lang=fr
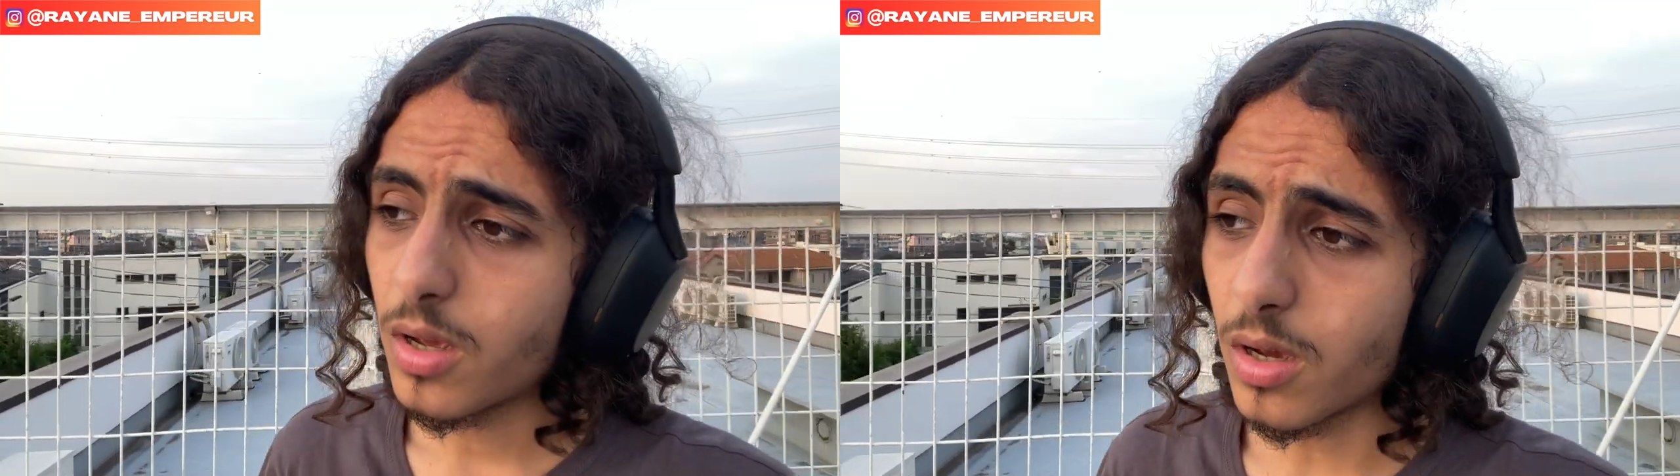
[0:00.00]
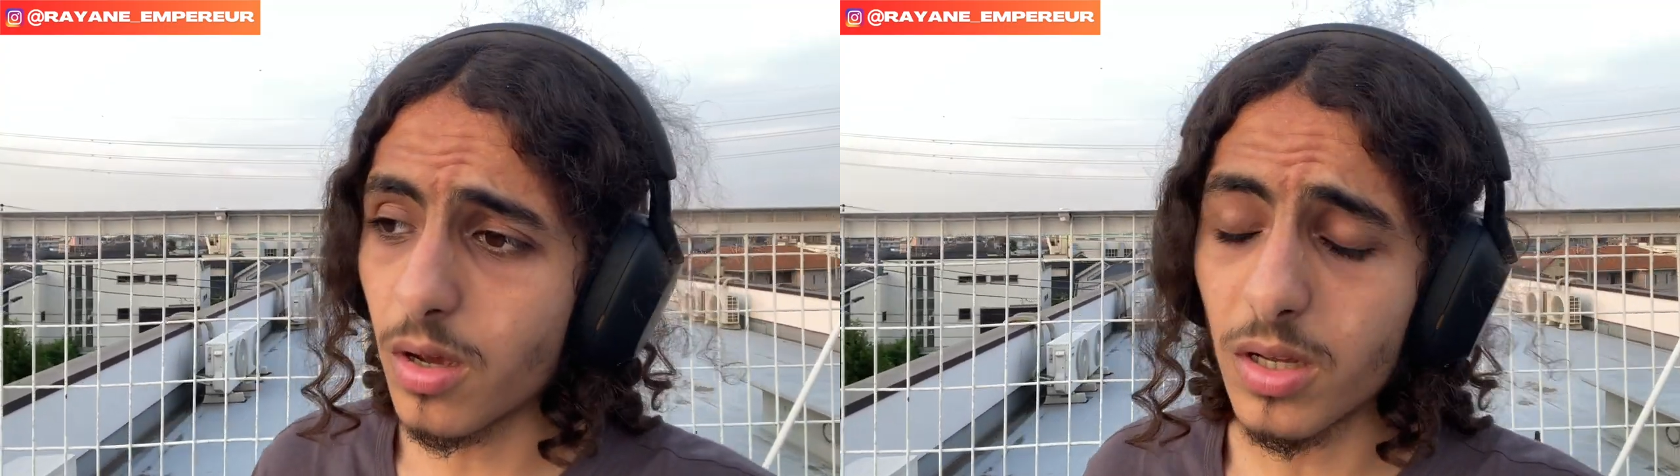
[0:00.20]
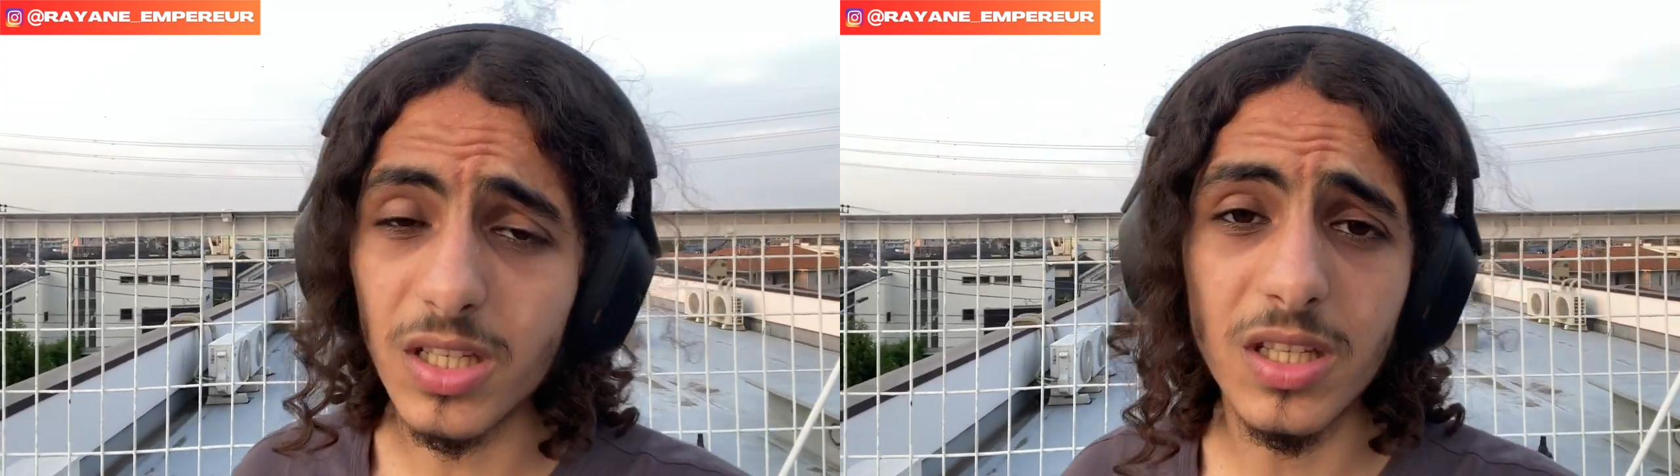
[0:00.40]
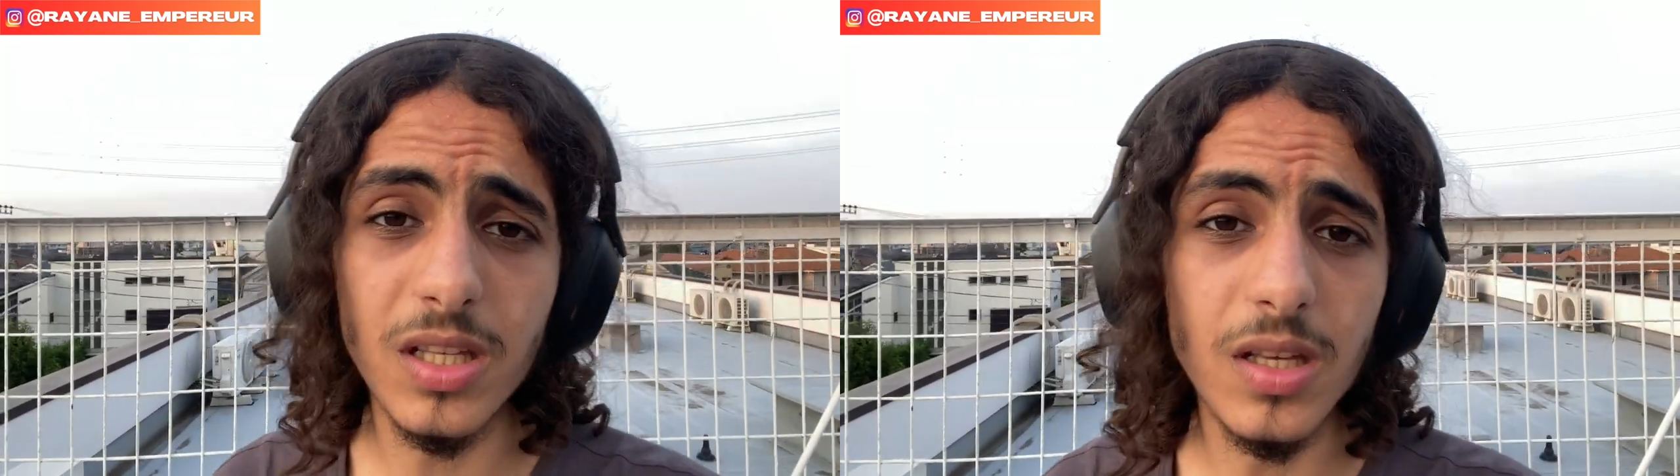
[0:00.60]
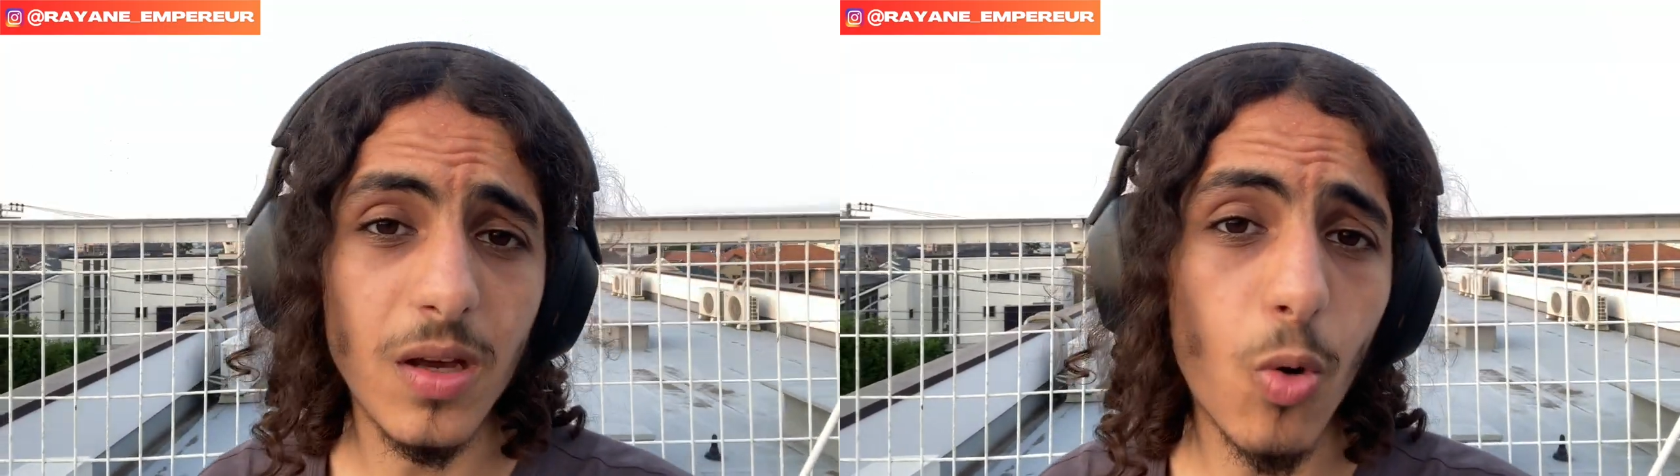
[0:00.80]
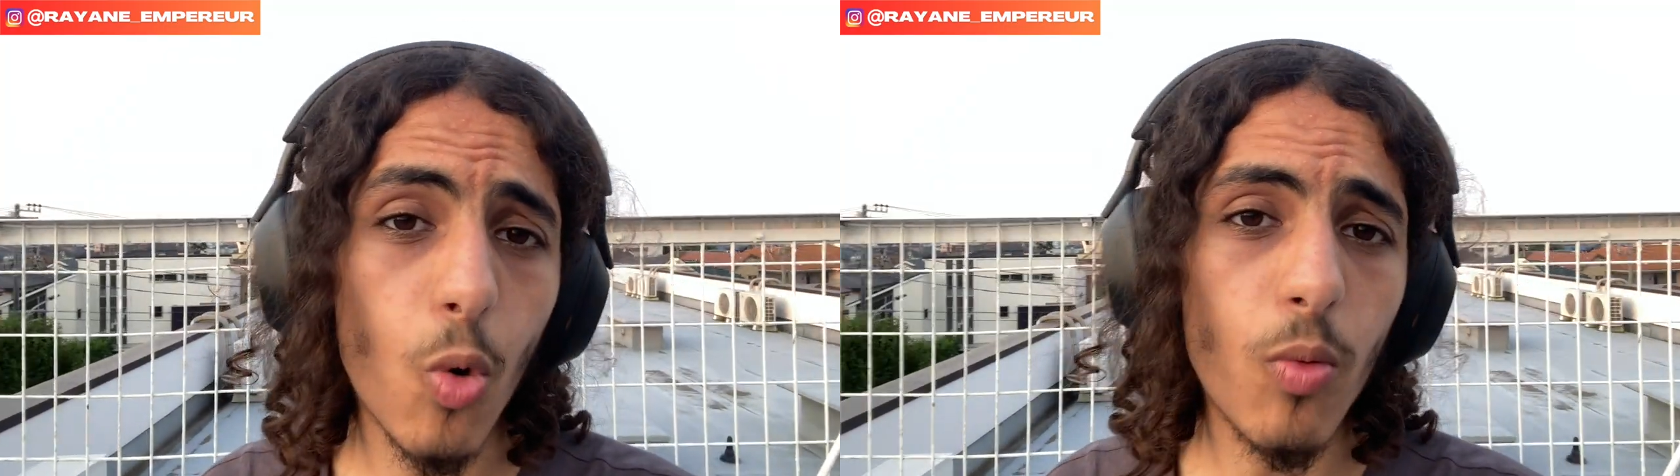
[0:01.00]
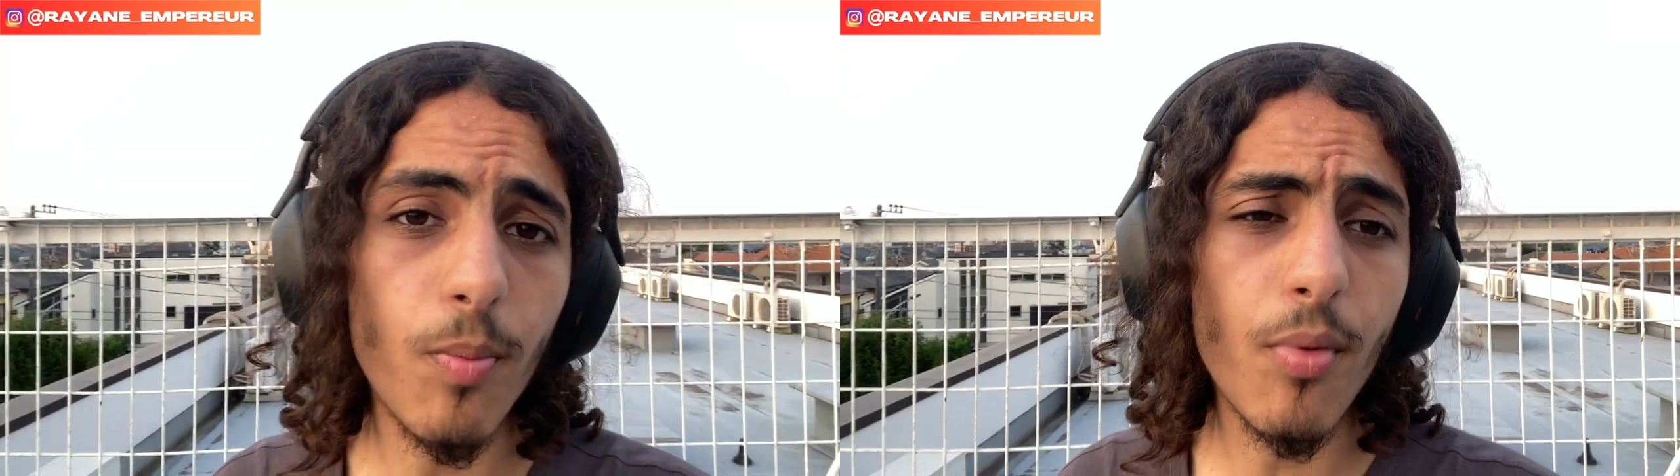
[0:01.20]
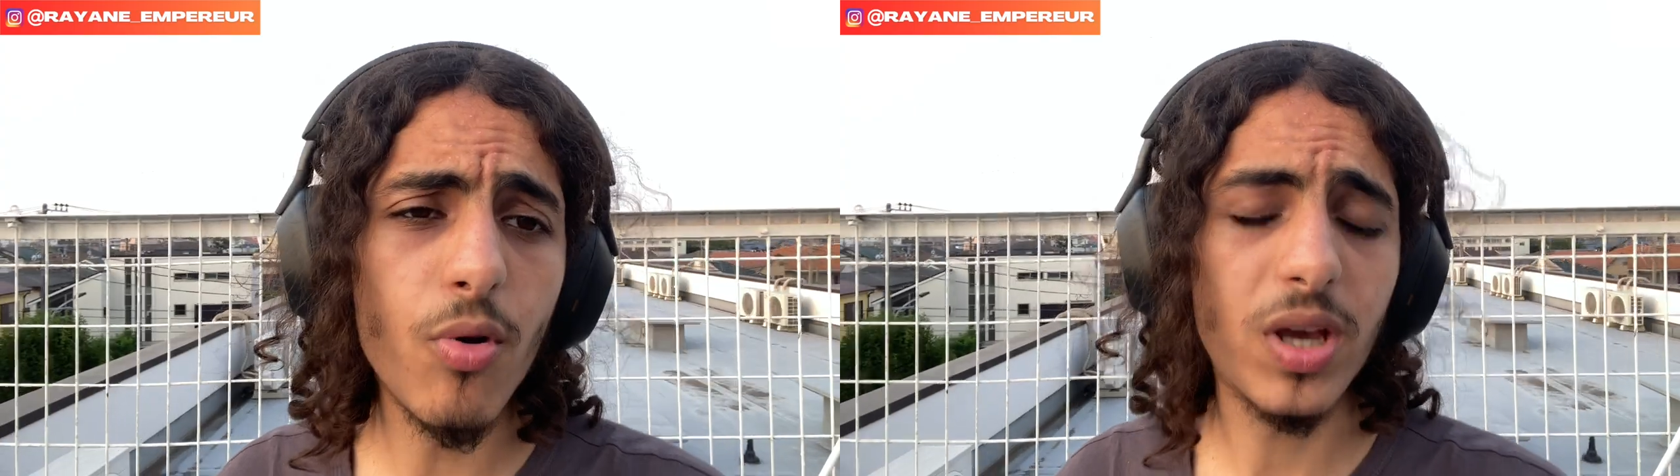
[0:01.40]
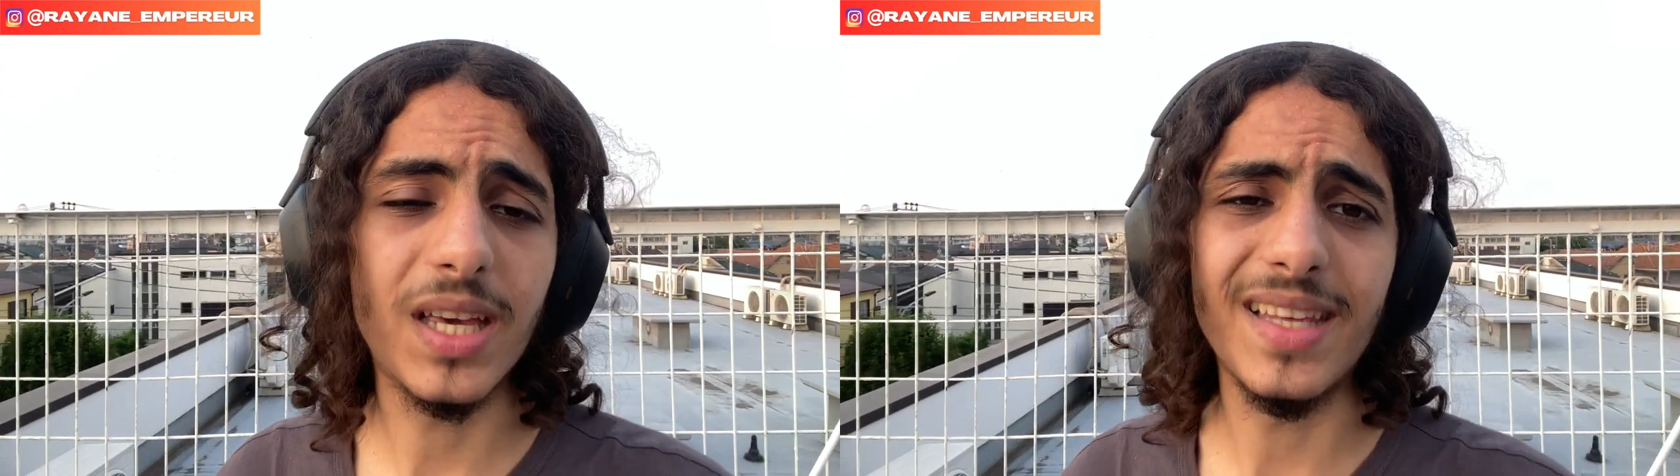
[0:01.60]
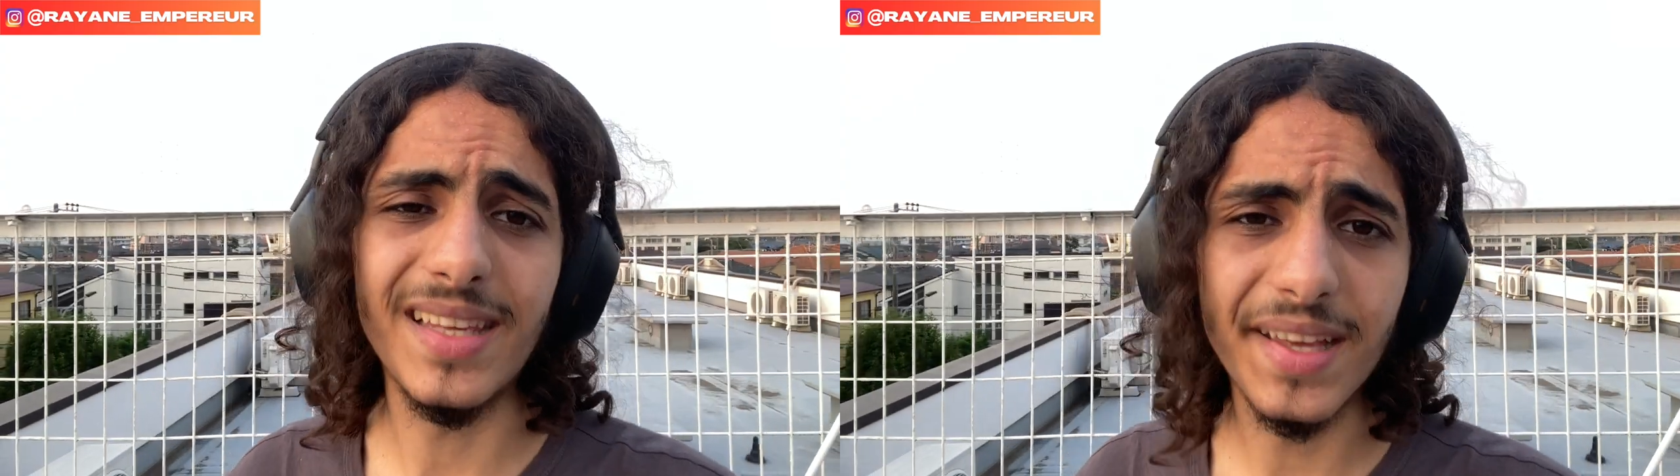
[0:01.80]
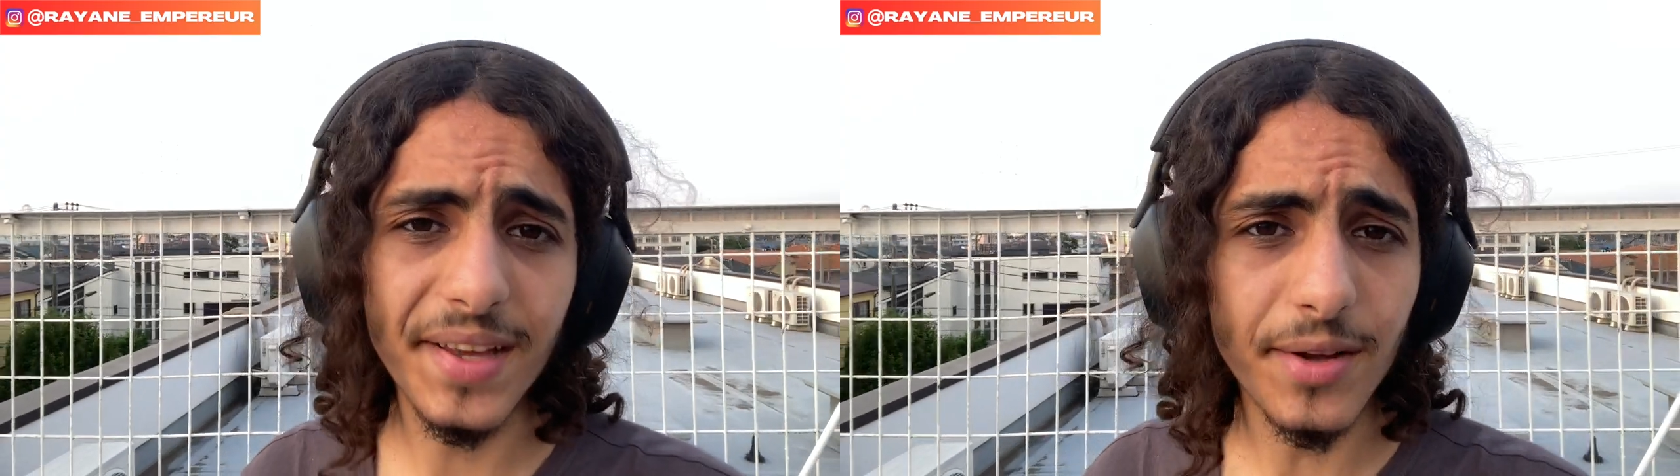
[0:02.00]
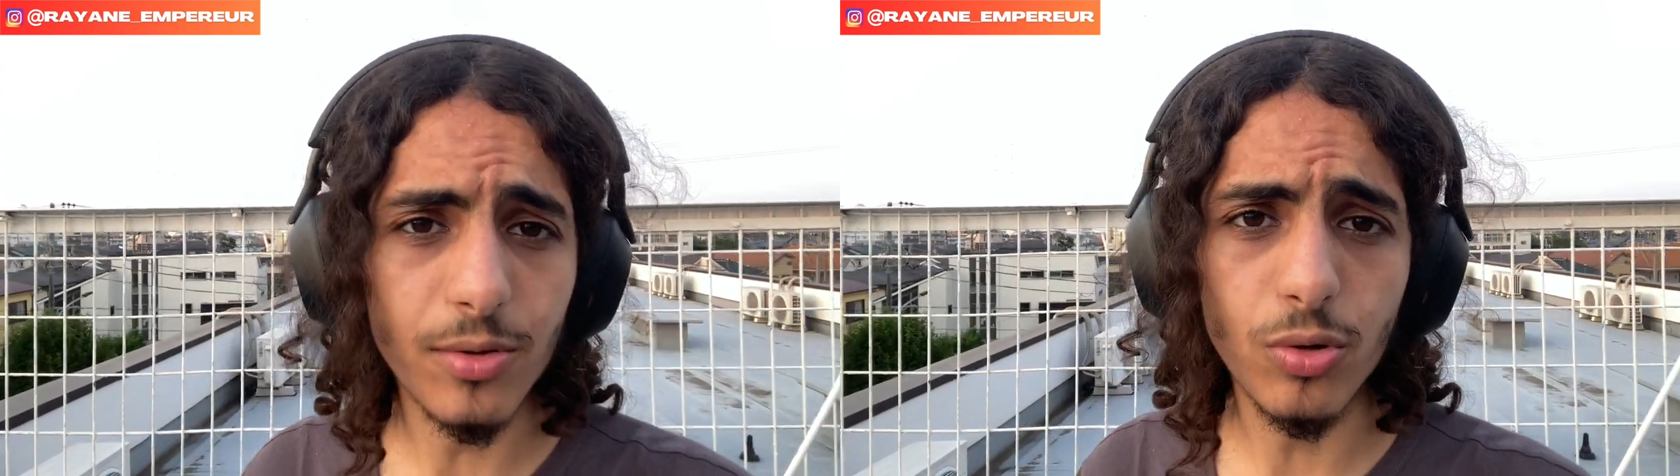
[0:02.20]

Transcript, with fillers: Euh, qui ont beau crier euh,